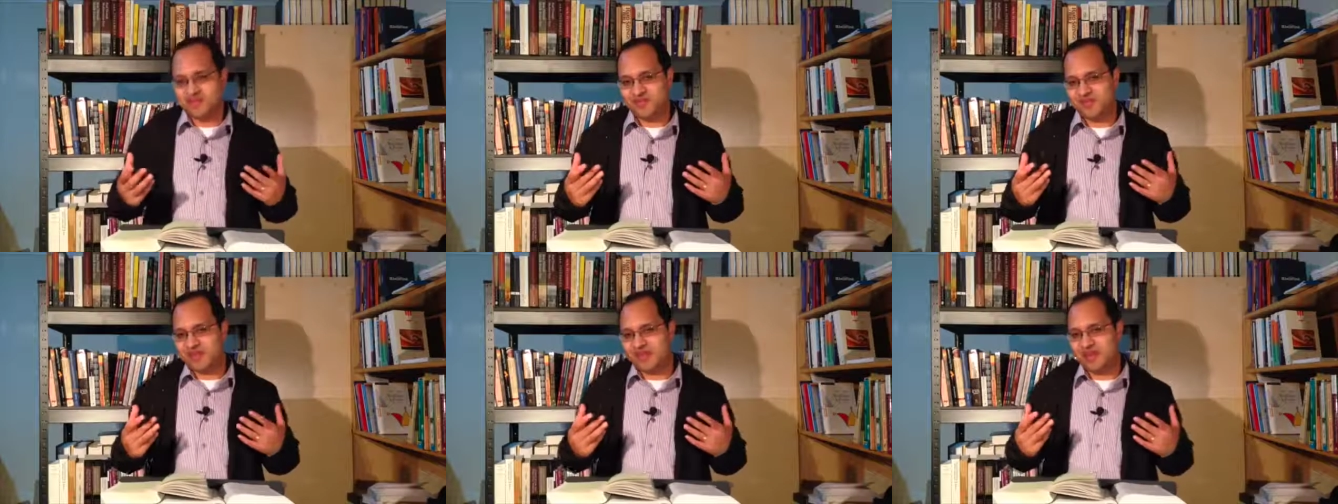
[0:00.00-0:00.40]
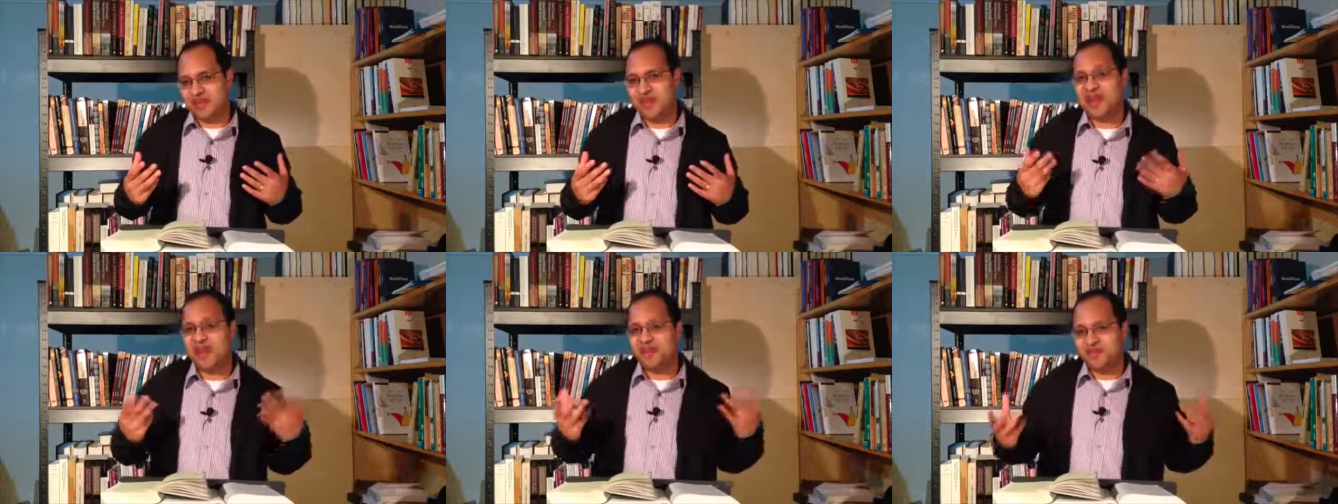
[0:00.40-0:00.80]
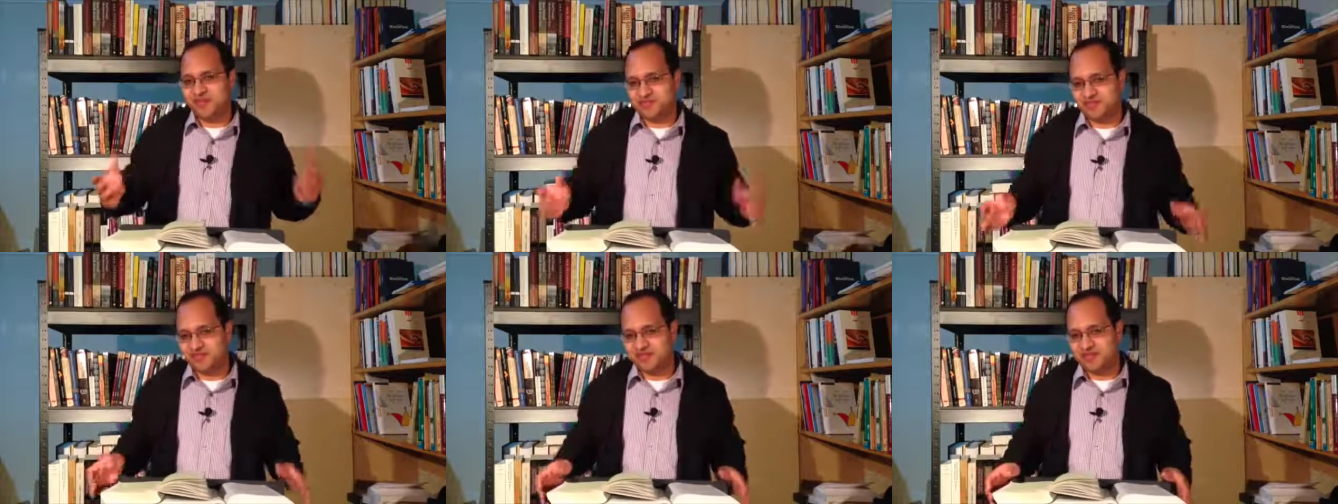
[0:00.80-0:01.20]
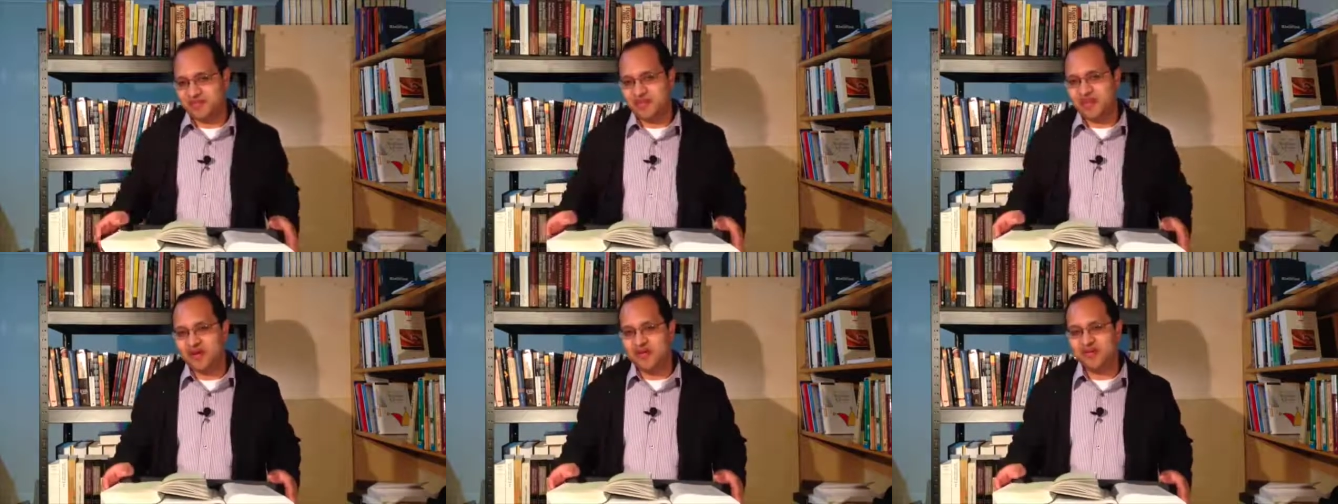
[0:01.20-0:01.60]
Eh, gringo,
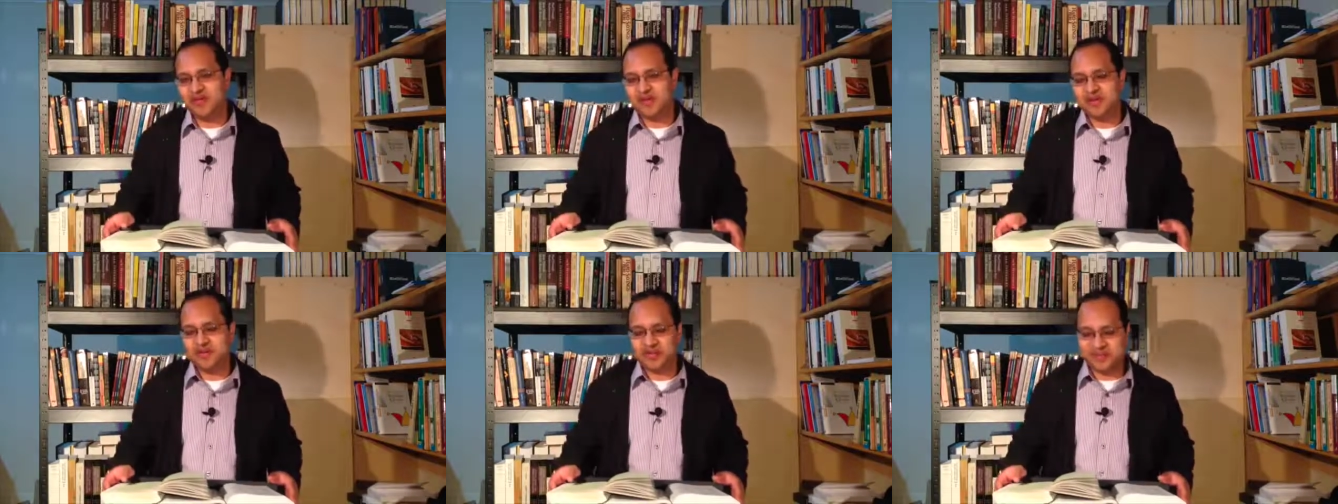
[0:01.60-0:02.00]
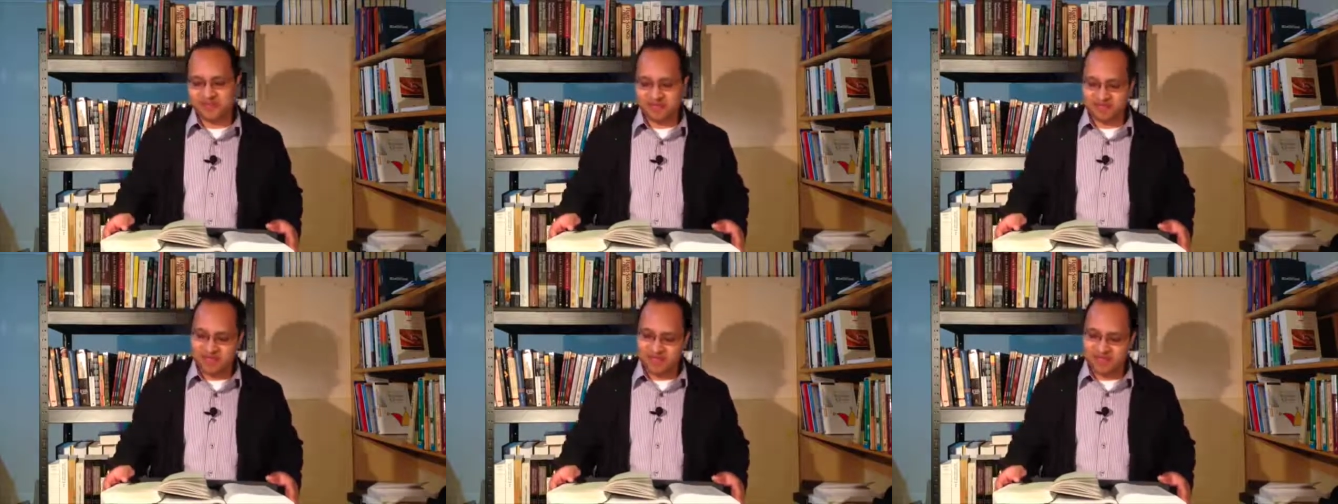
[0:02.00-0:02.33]
negro estadounidense.